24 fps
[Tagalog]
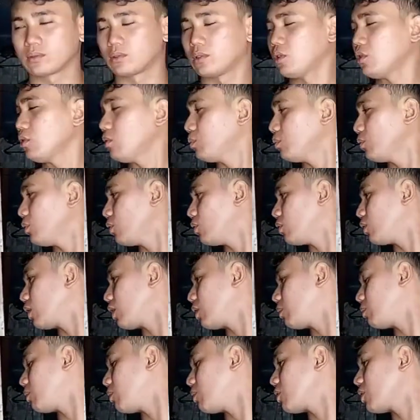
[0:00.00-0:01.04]
Yung po
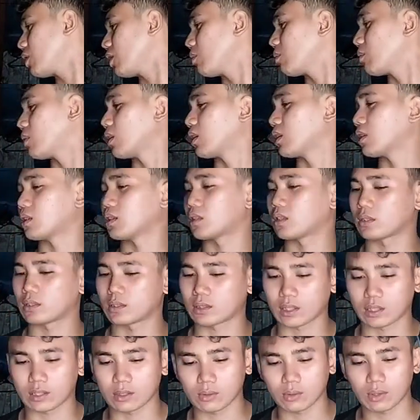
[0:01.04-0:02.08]
okay po siya, eh. mga
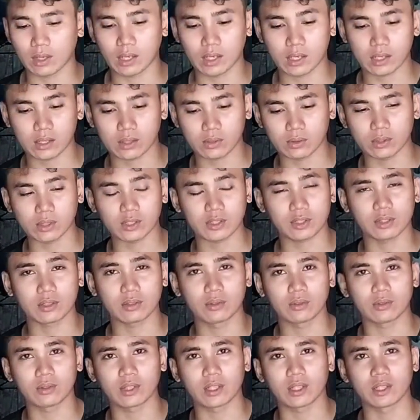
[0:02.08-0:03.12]
tatlong araw na siya.
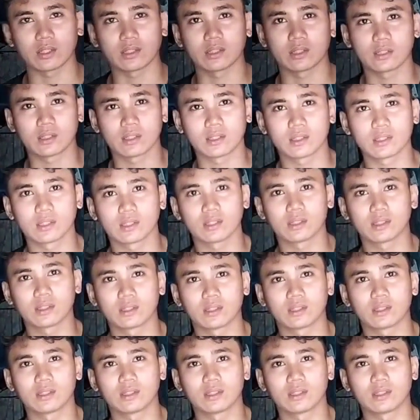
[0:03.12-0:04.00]
Oo, oh, tatlong araw na nga.